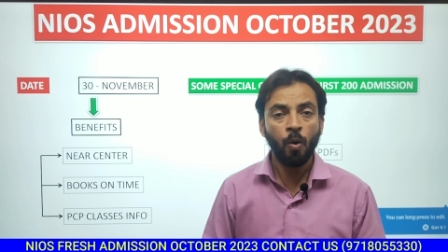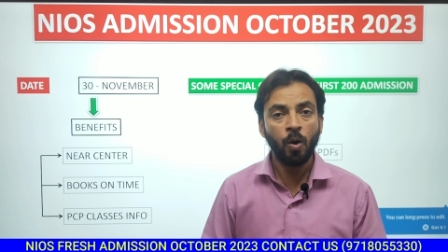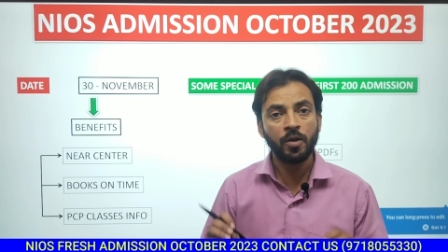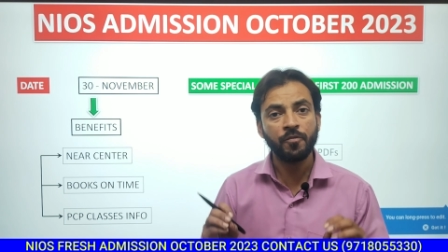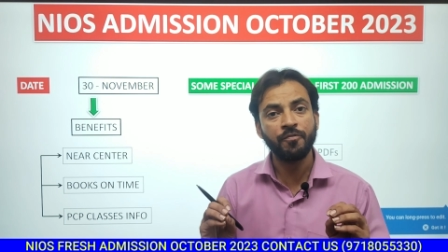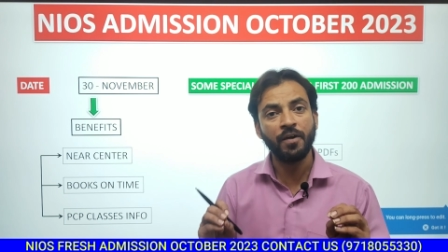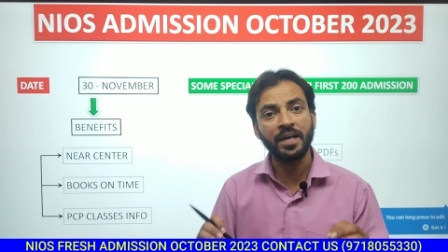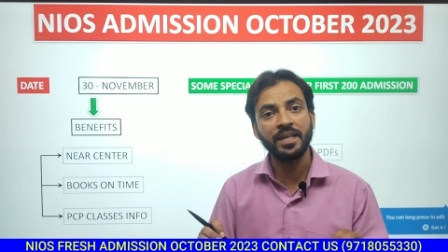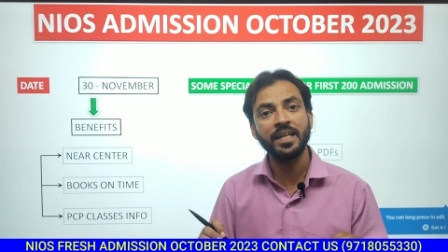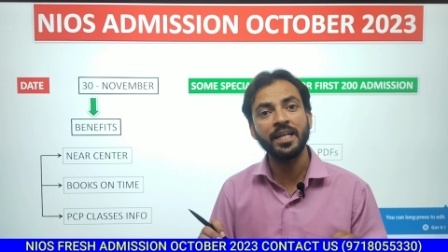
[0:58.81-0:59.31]

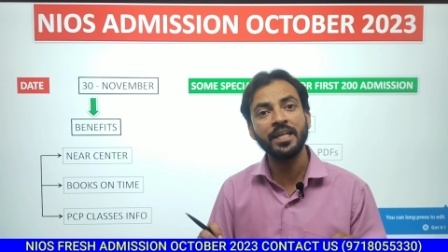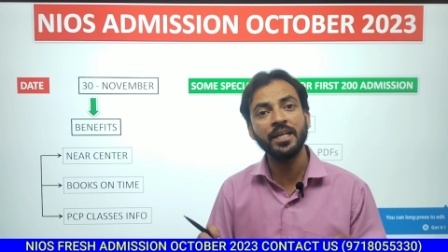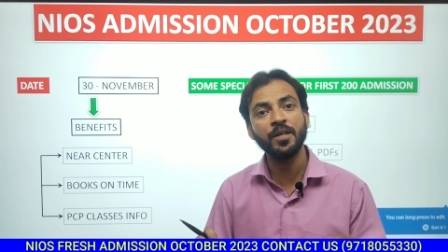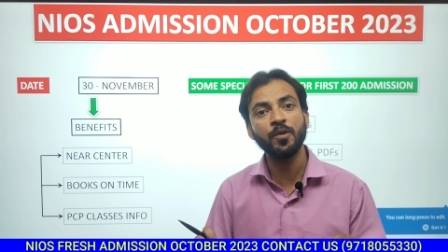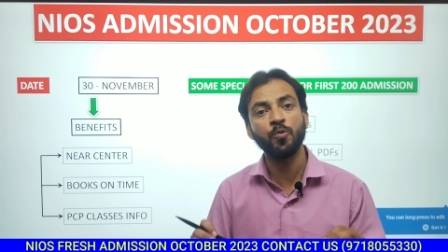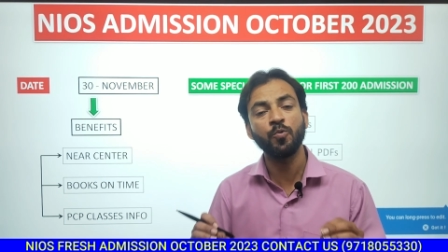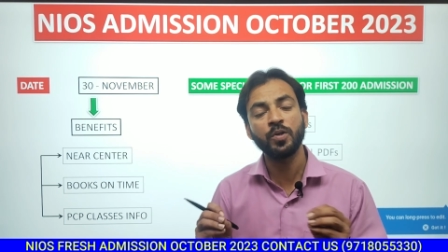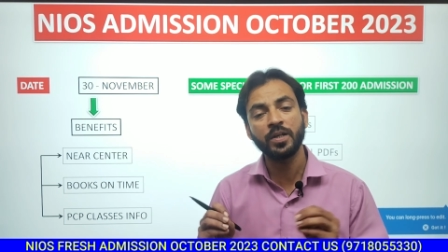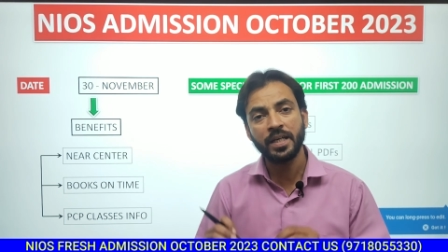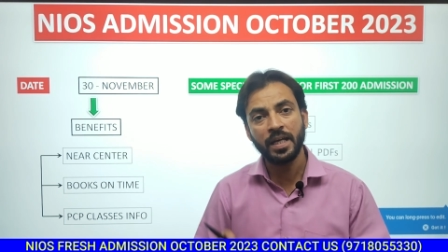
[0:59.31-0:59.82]
और फाइनली
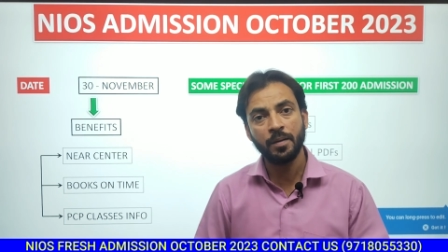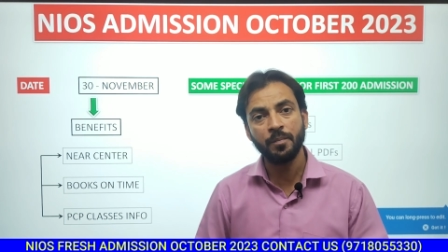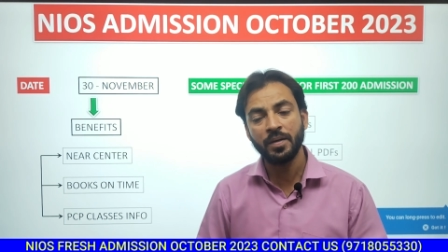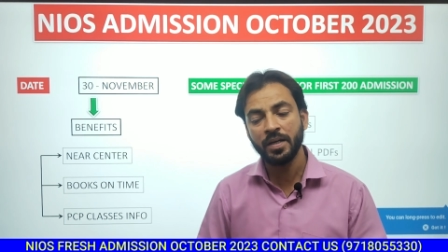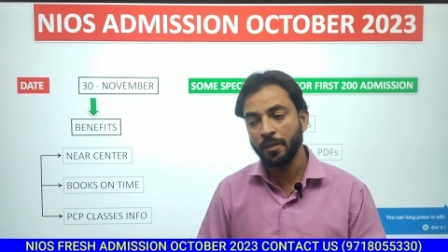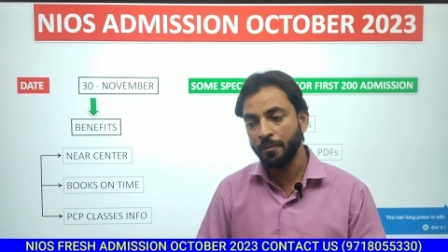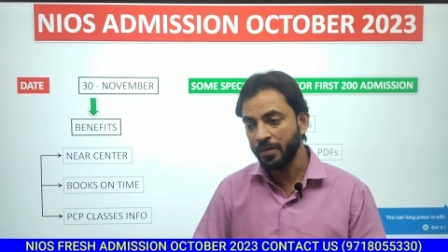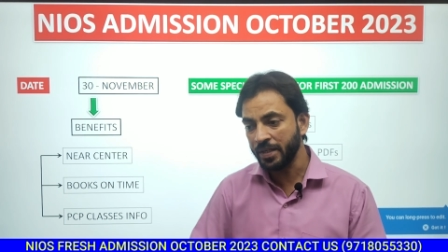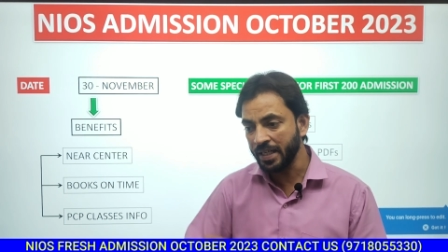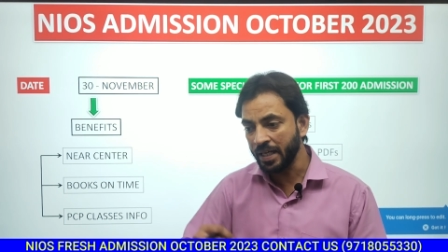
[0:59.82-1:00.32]
उनके
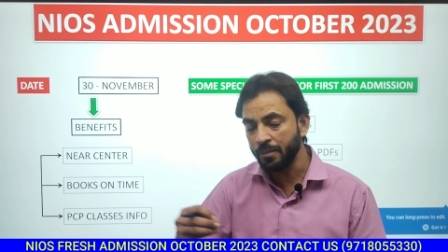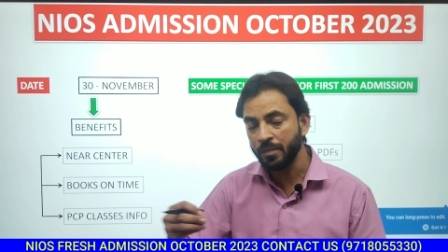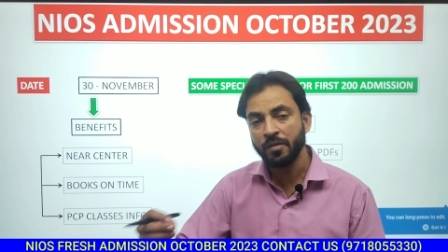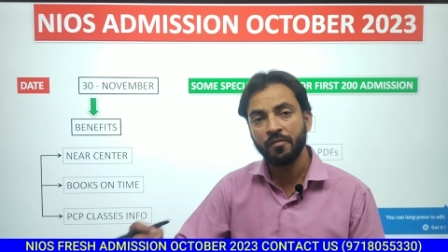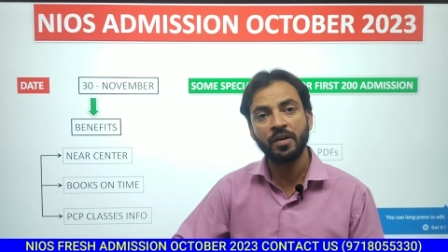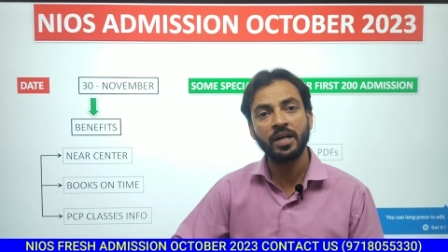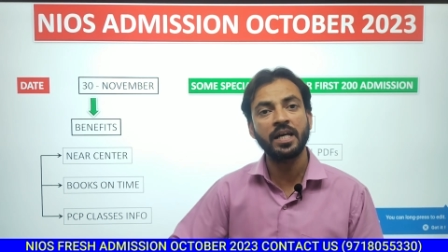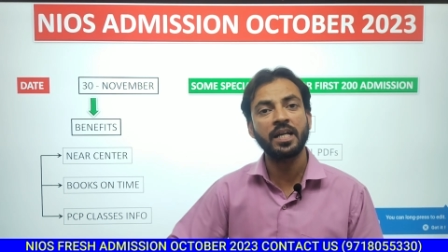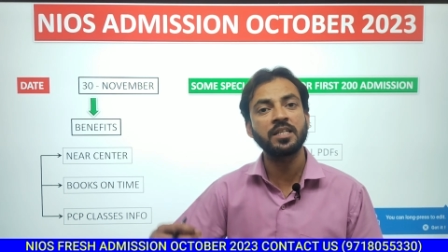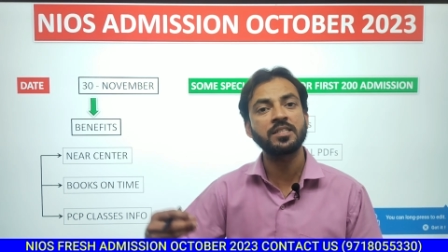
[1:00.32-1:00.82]
भी अब टीएमए
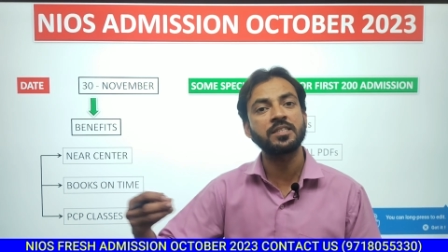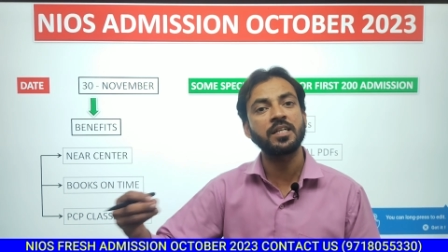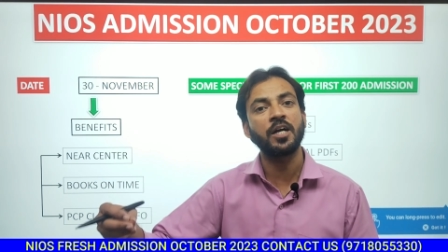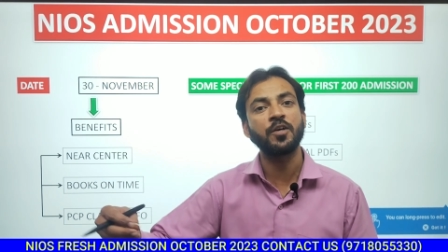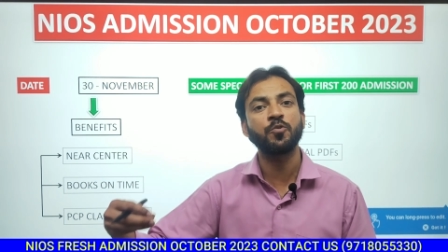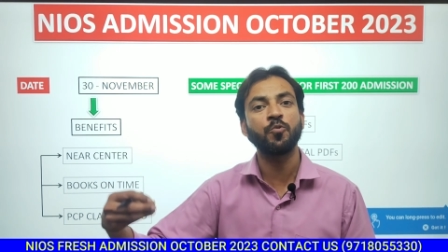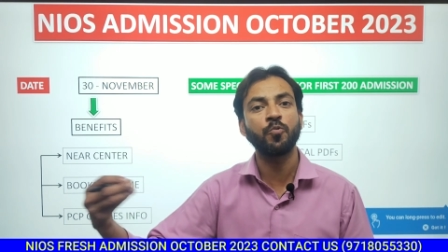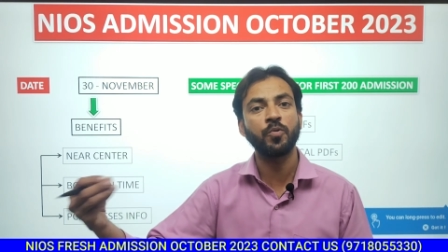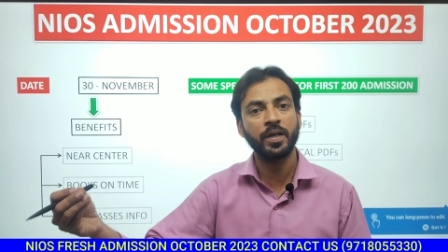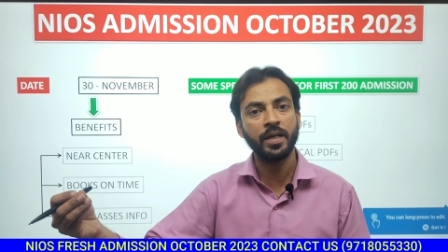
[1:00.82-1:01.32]
वगैरह
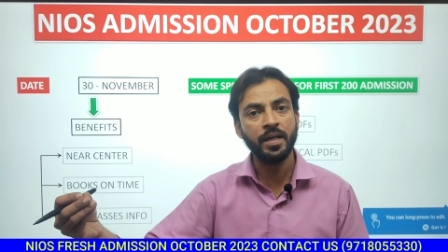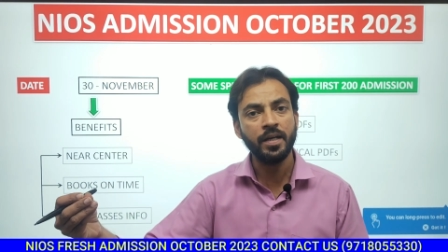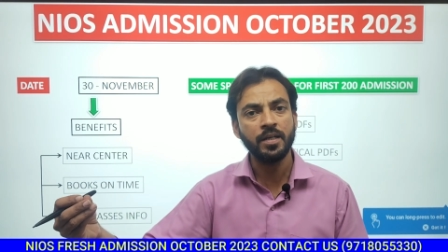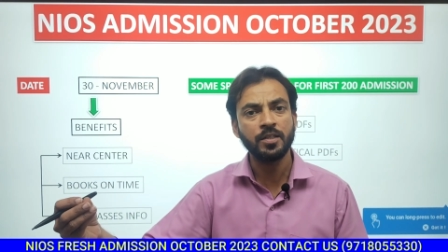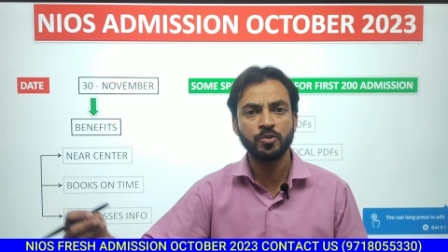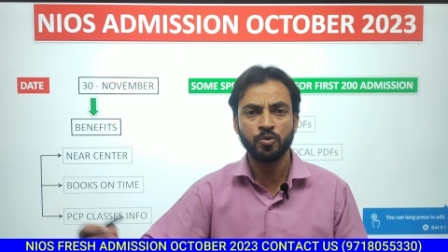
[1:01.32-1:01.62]
स्टार्ट होंगे